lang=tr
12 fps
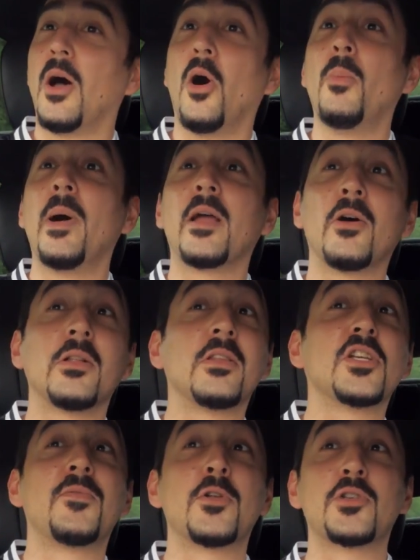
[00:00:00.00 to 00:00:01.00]
Oh mein Gott,
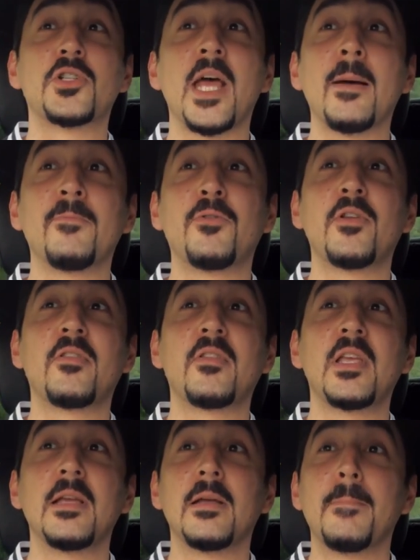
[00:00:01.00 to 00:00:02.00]
ich würde sterben für Sie.